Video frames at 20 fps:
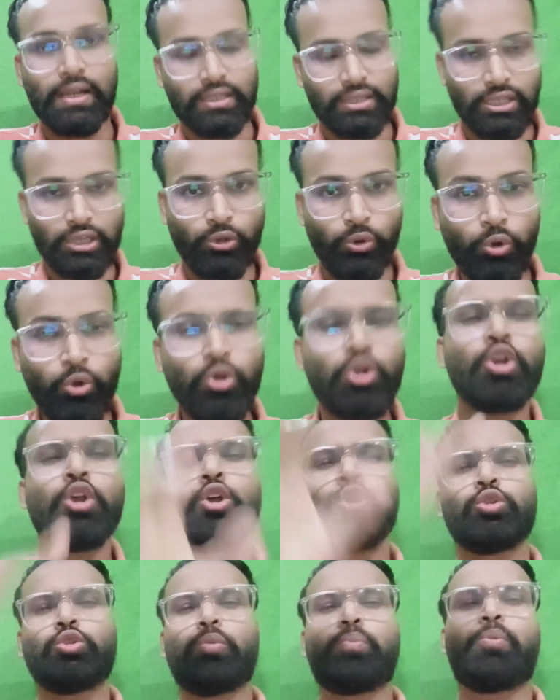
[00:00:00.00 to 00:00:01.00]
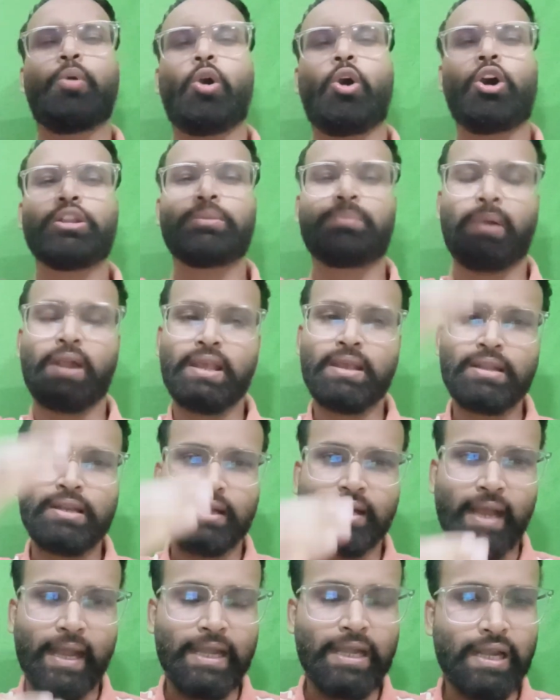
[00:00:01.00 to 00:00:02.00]
करते हो तो बहुत बड़ी
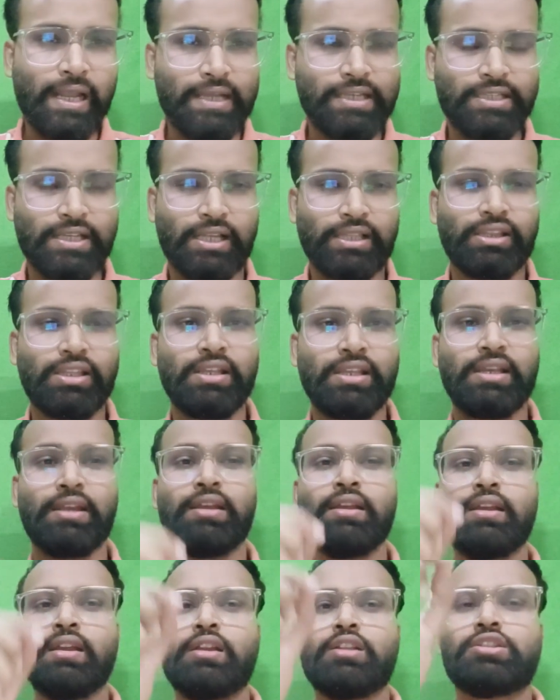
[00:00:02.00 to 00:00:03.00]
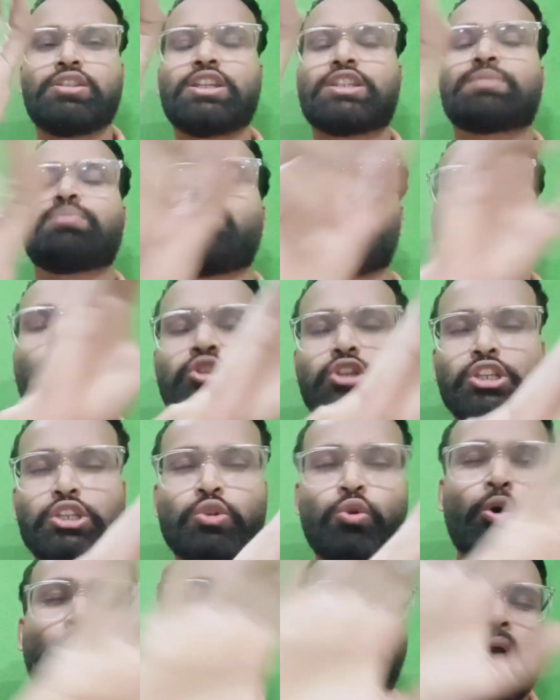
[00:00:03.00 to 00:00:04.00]
गाइडलाइंस आती हैं जिस
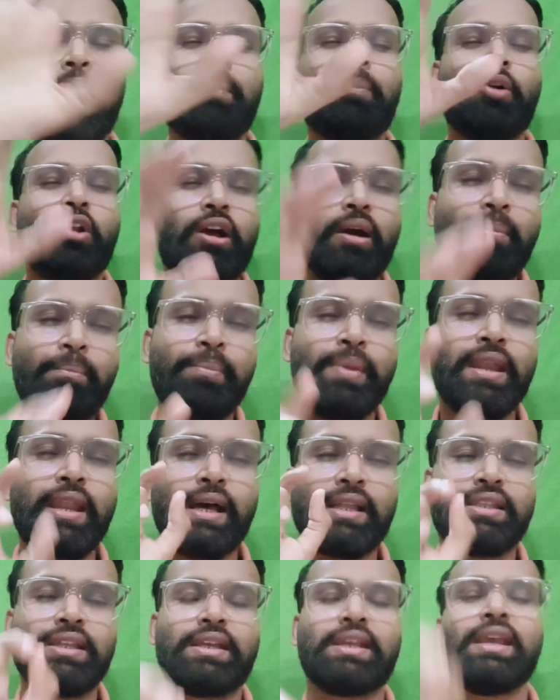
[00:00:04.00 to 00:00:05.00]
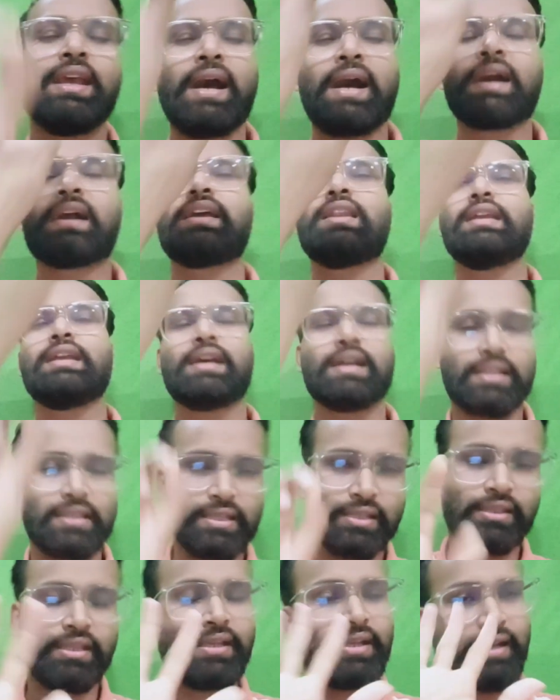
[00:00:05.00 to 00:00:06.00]
जिसको आप और हम बिना देखे अग्री कर
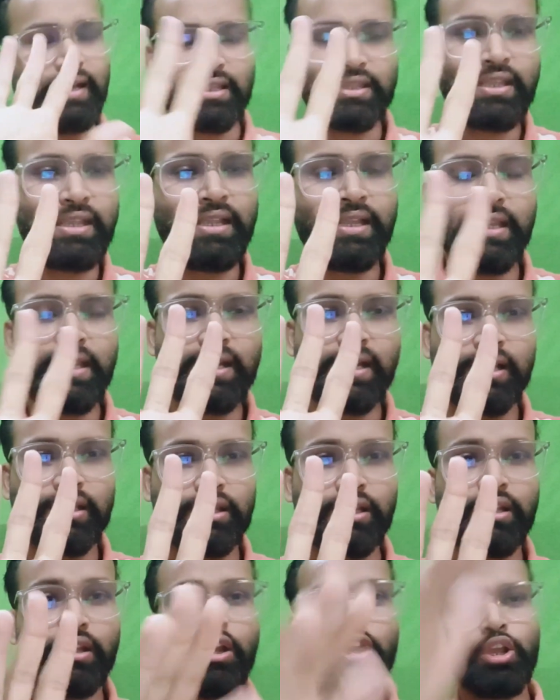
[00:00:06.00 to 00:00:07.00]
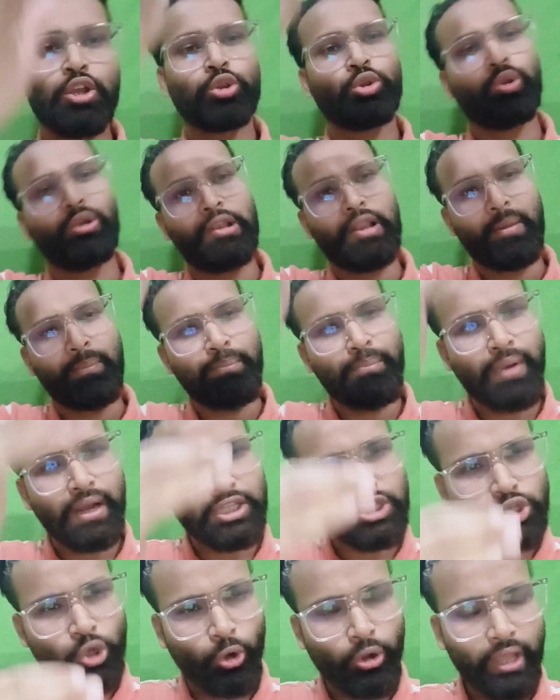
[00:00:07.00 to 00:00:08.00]
देते हैं करते हैं या नहीं करते तो लंबा
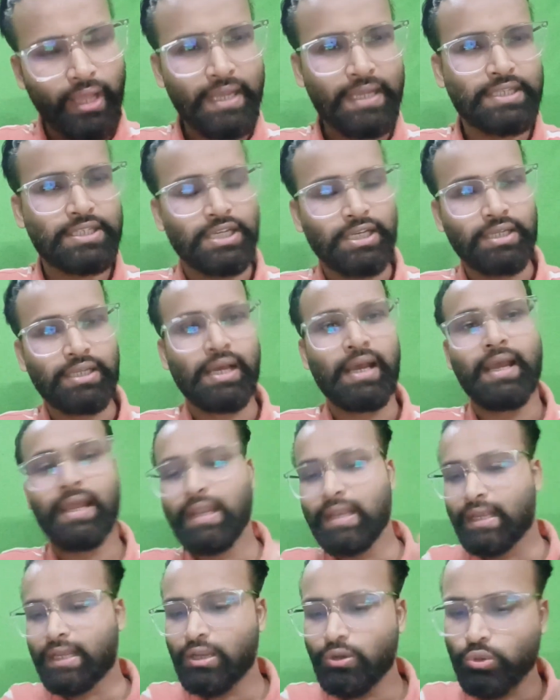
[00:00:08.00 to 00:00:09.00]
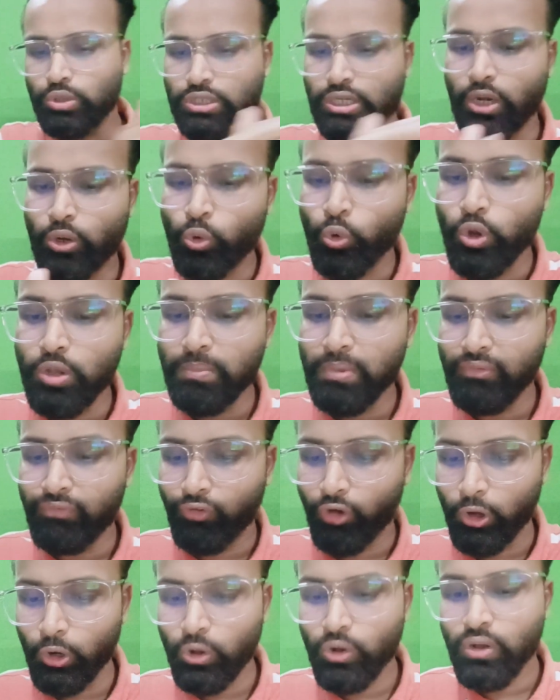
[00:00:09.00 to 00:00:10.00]
चौड़ा एक चिट्ठा है लेकिन उसका कोई भी
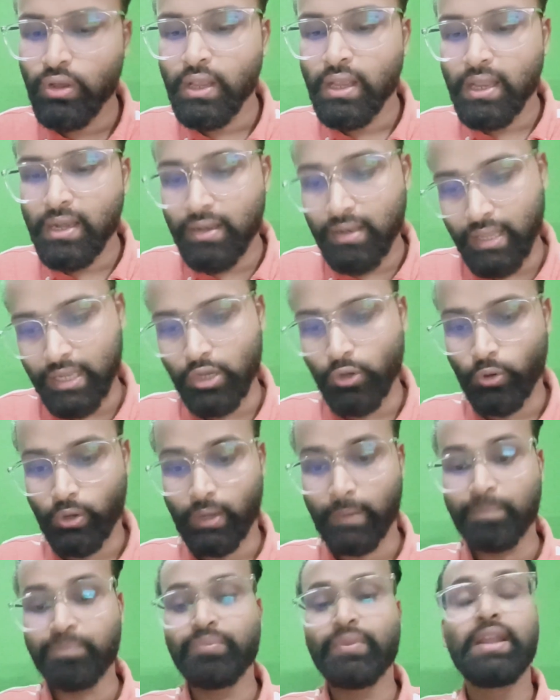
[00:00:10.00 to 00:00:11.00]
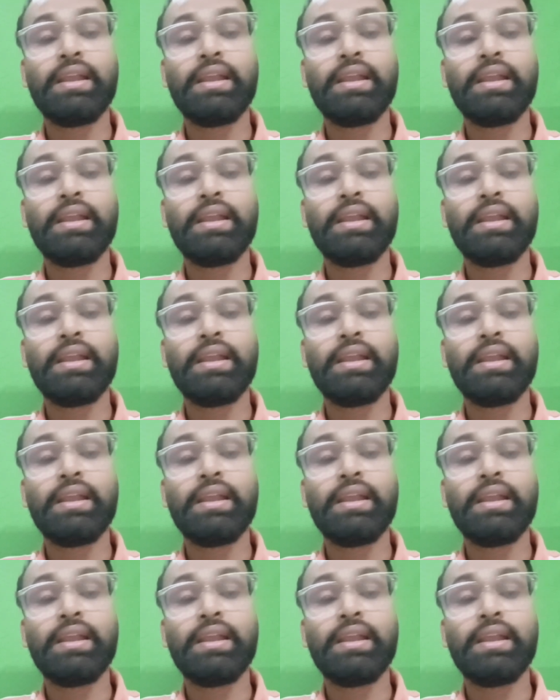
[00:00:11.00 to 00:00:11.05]
फॉलो नहीं हो रहा